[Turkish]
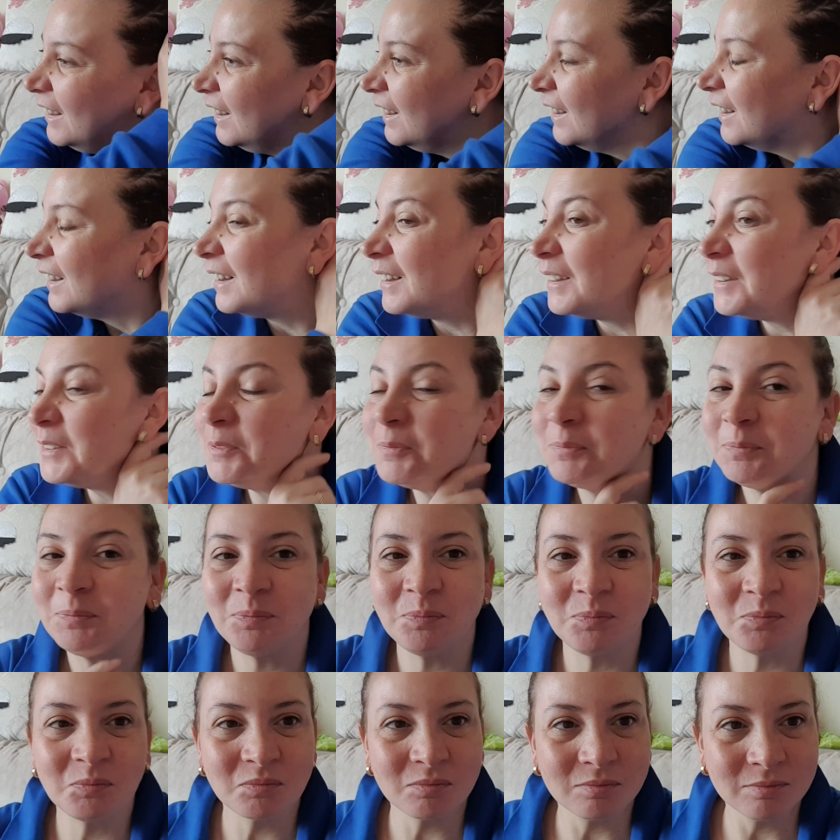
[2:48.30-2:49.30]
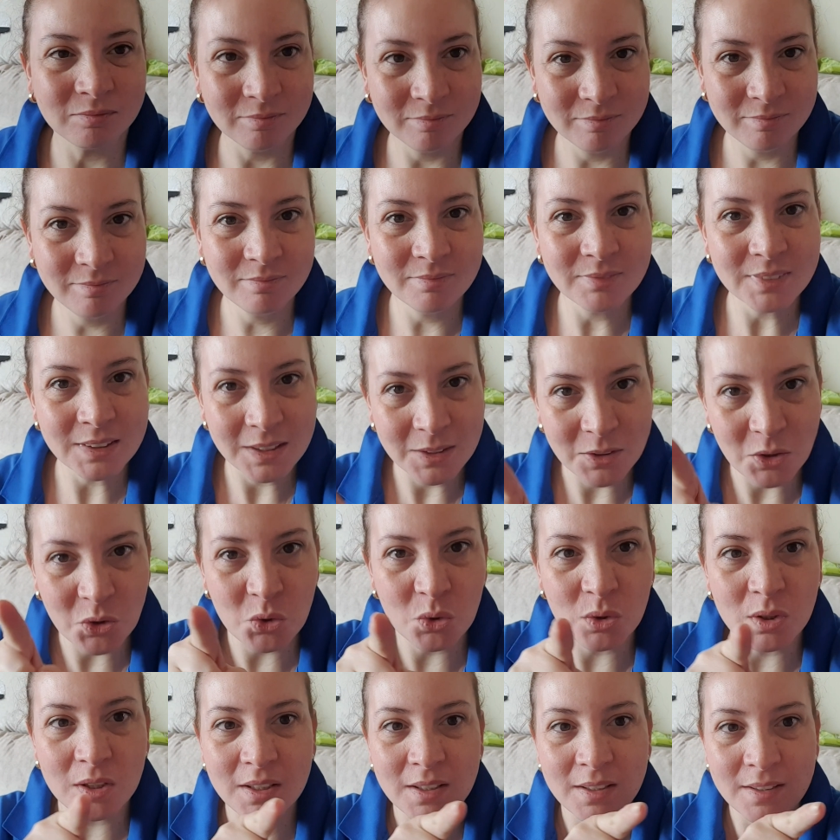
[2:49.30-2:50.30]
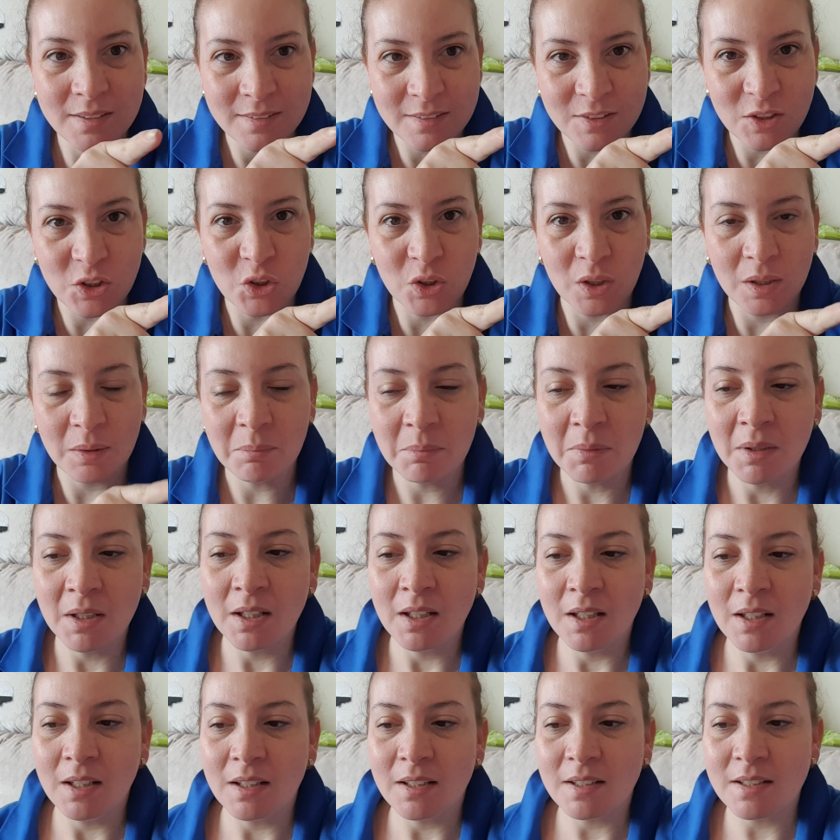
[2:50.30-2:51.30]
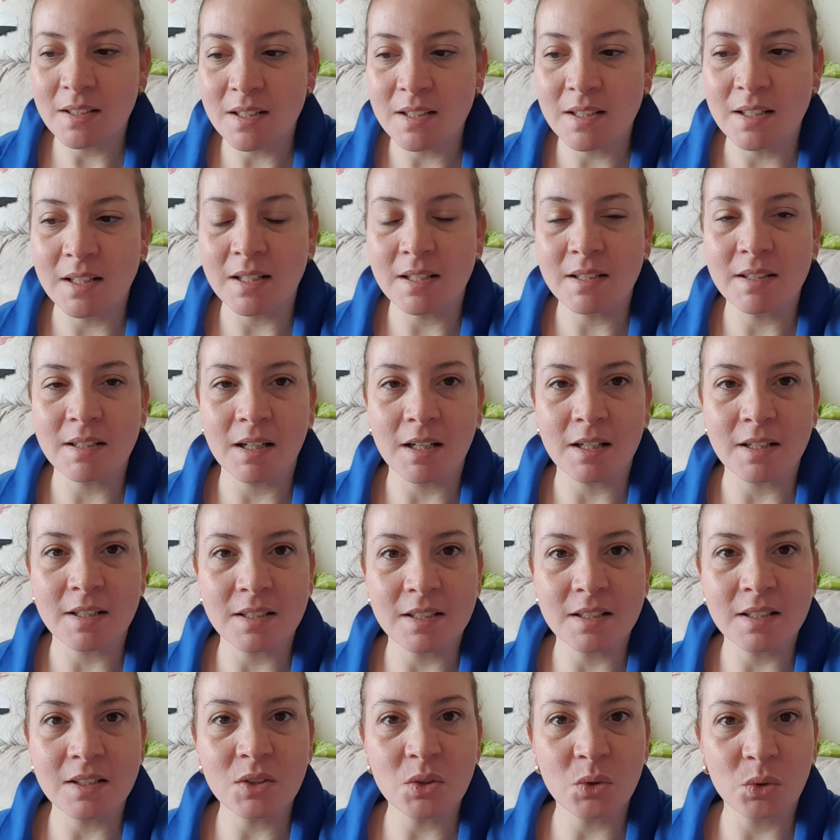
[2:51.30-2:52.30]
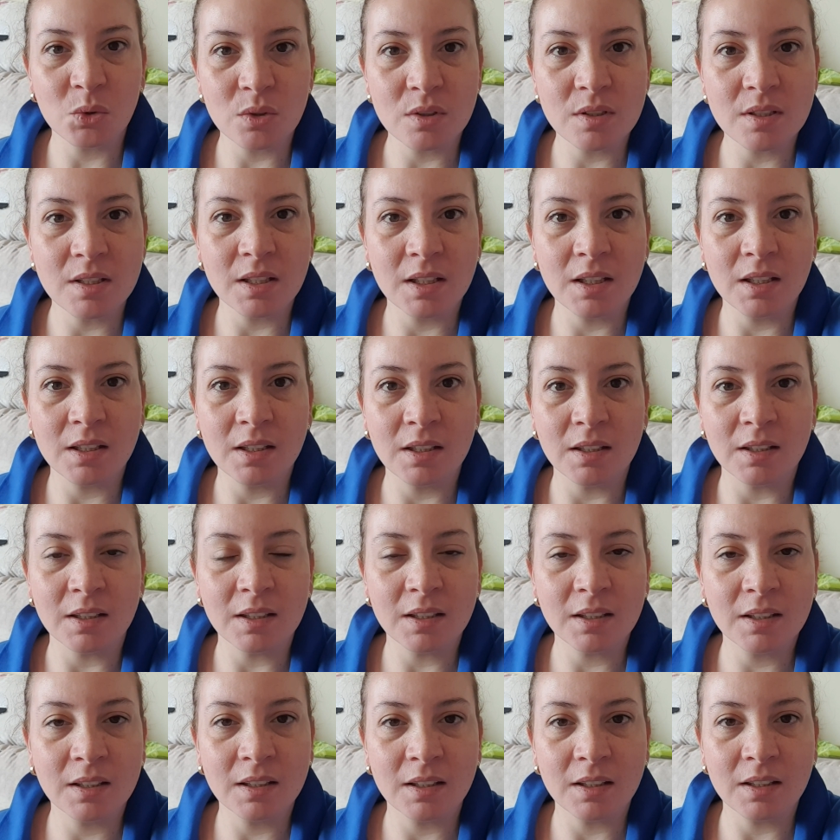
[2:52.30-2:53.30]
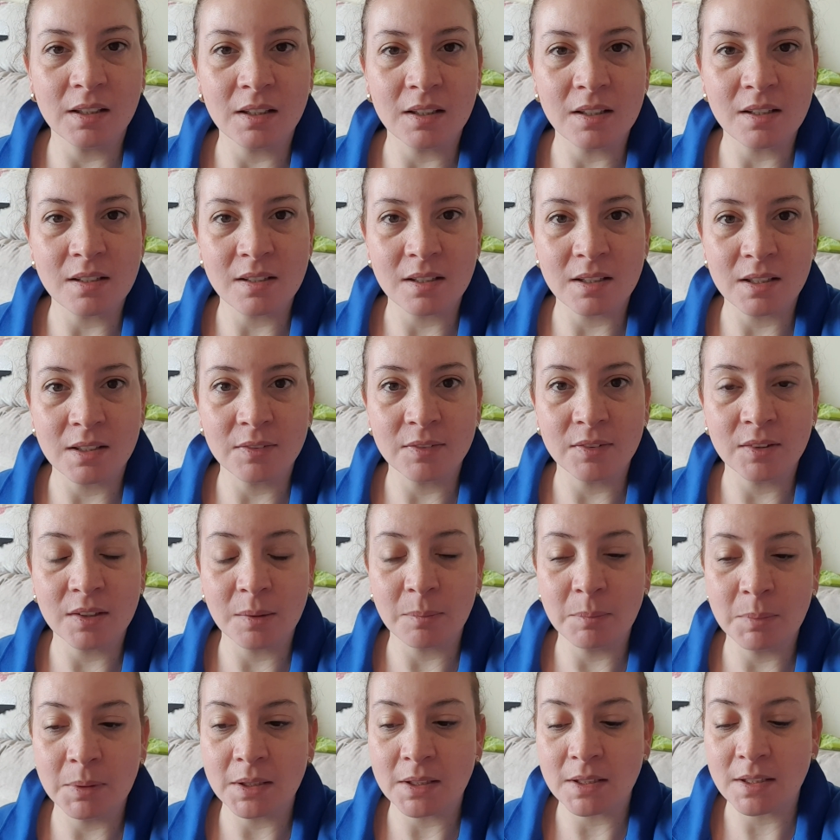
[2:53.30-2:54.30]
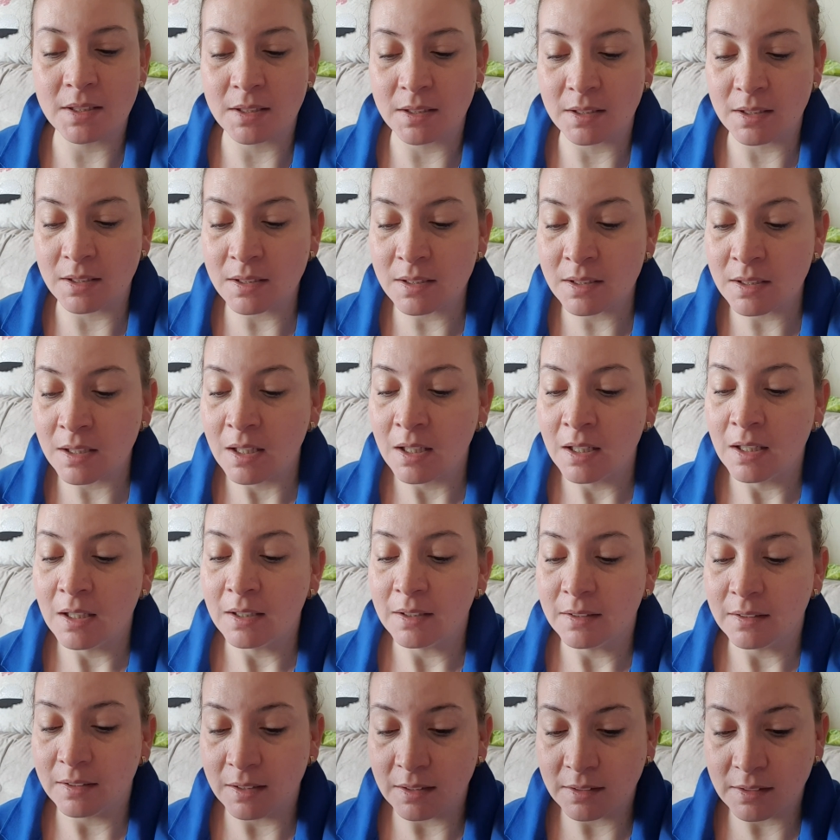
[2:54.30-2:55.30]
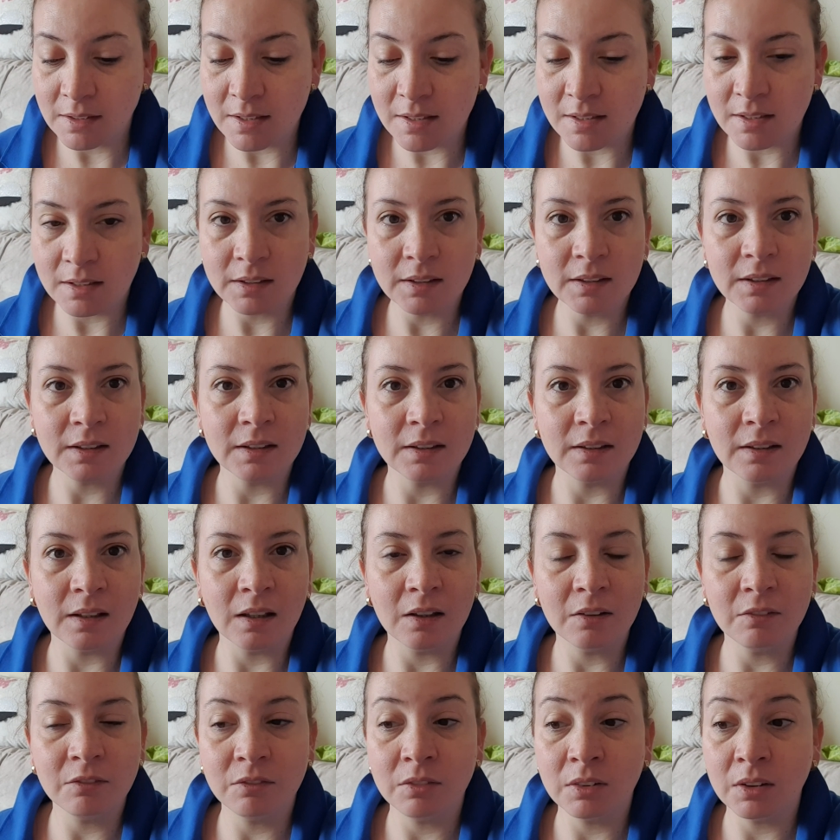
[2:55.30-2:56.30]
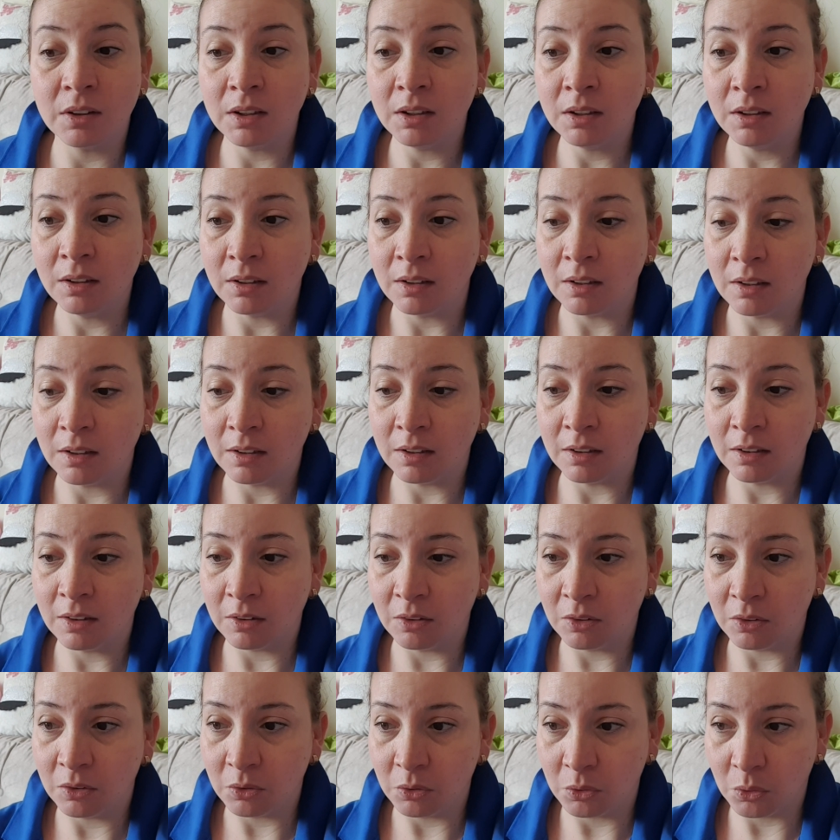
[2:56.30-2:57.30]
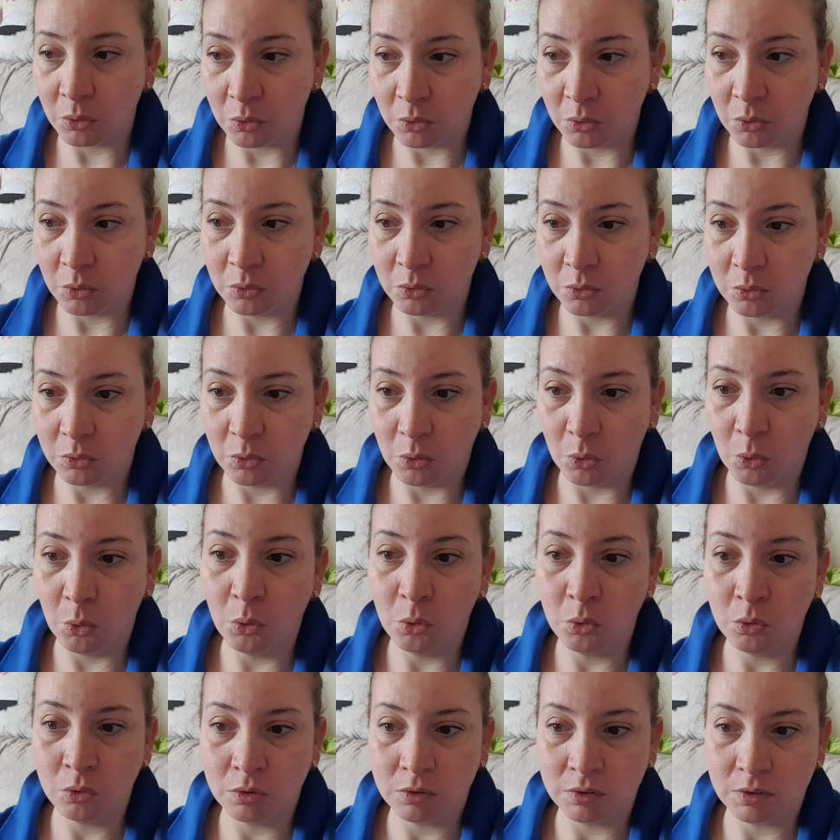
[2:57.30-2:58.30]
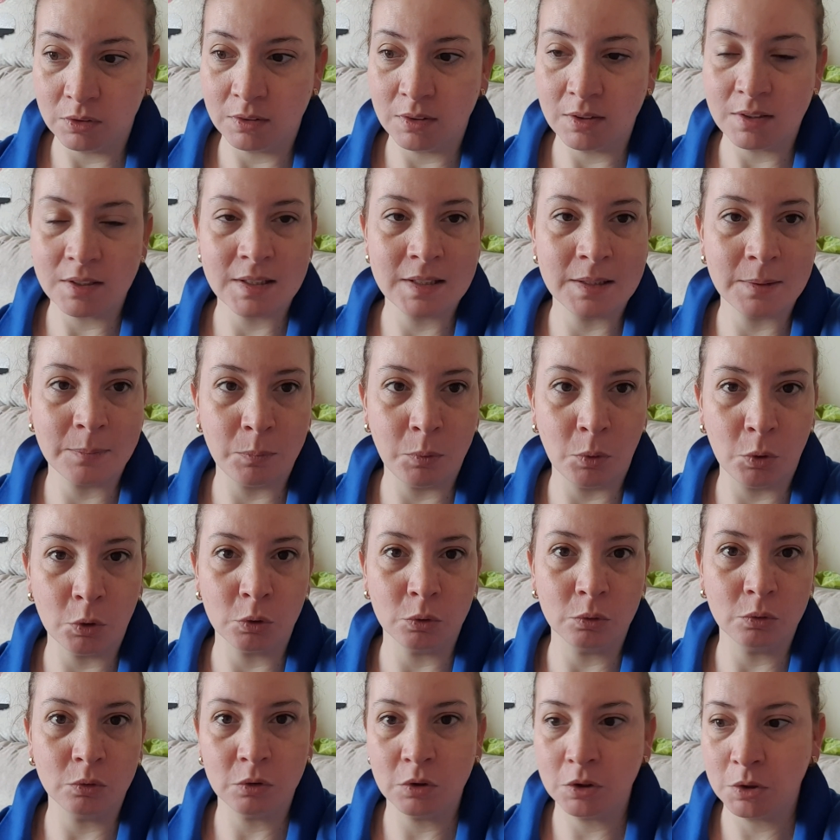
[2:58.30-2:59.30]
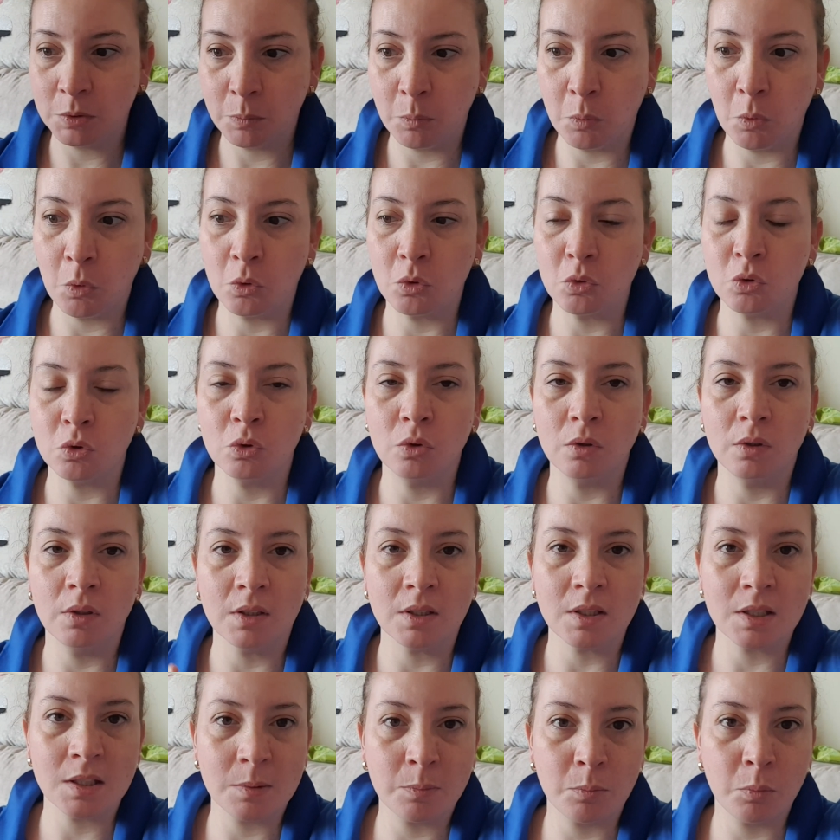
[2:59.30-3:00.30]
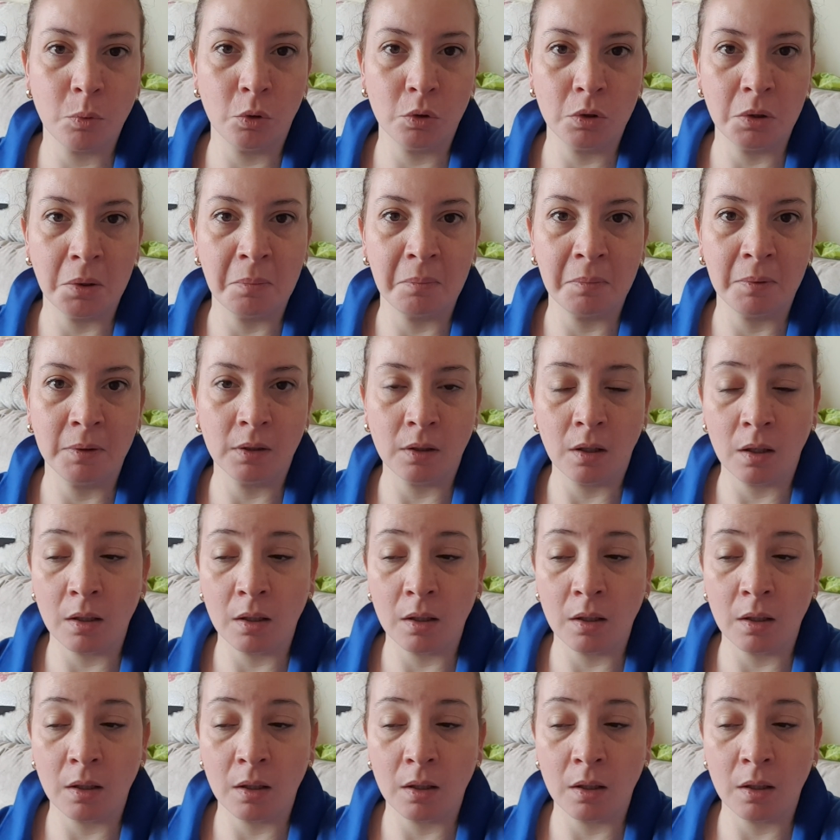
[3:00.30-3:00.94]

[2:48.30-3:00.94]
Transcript: e, şuraya yazacağım. Siz de isterseniz onu seyrederek e, zayıflayabilirsiniz. Diyetisyene giden ve e, o spor sporcuyla spor yapan